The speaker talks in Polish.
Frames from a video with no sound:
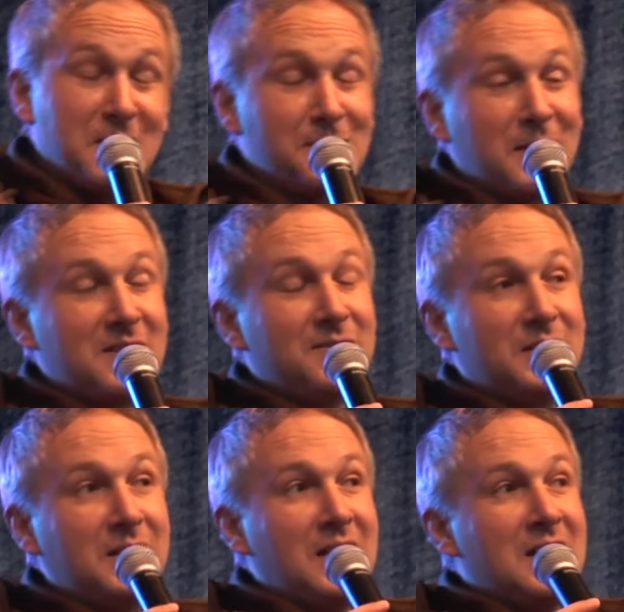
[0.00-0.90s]
Z
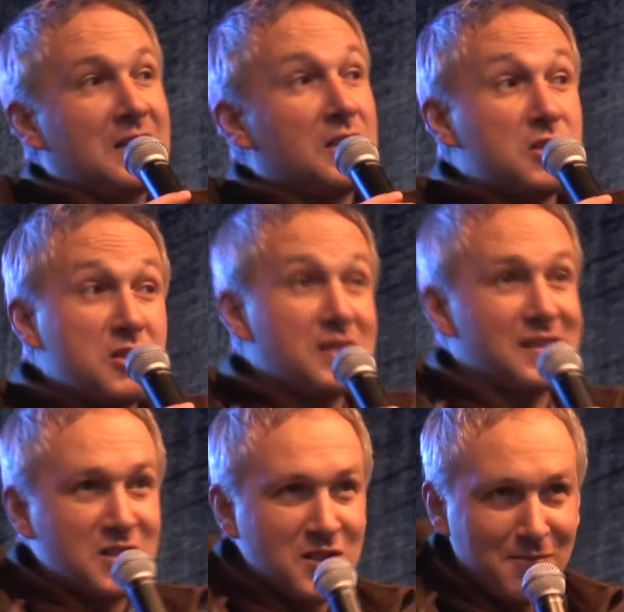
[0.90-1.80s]
perspektywy jeśli nie
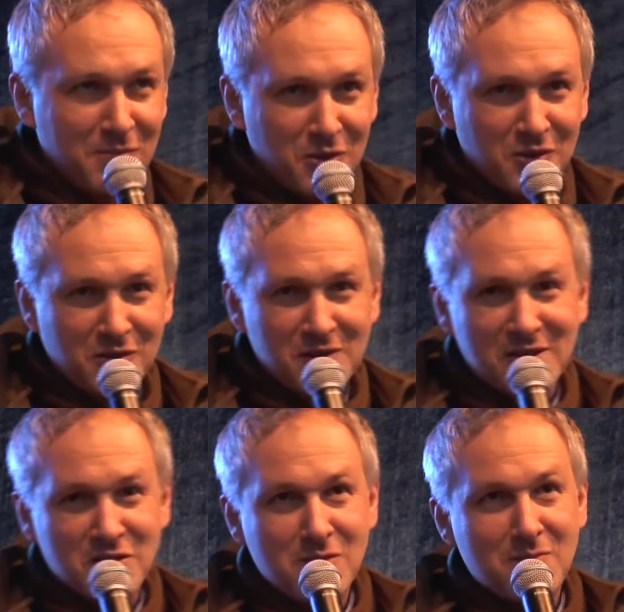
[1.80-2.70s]
zaczniemy, nie
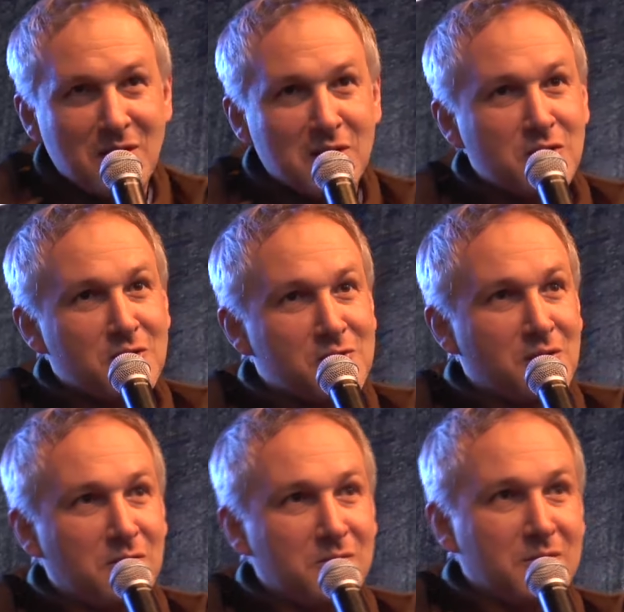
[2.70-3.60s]
zaczniemy leczyć,
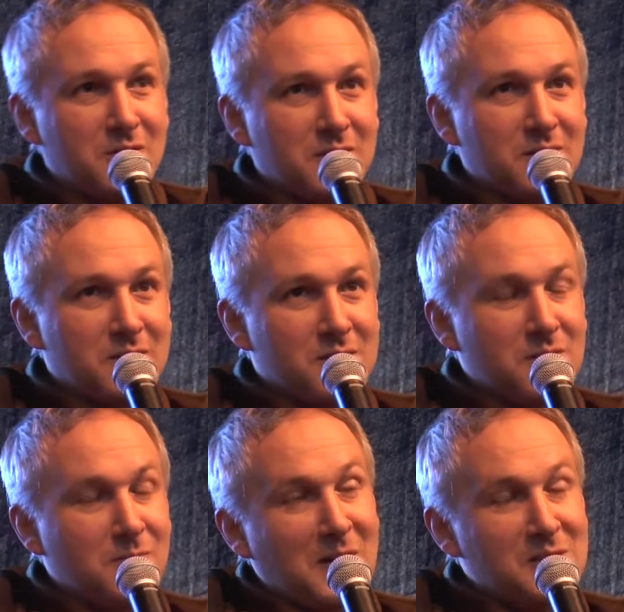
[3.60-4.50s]
są, e,
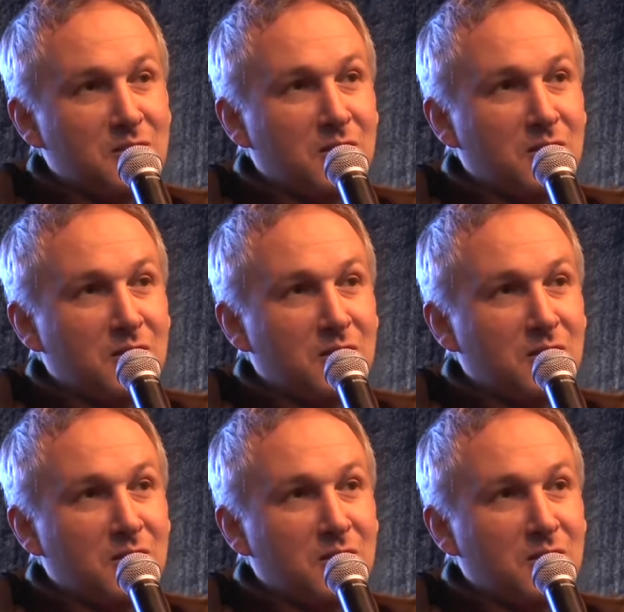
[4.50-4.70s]
są bardzo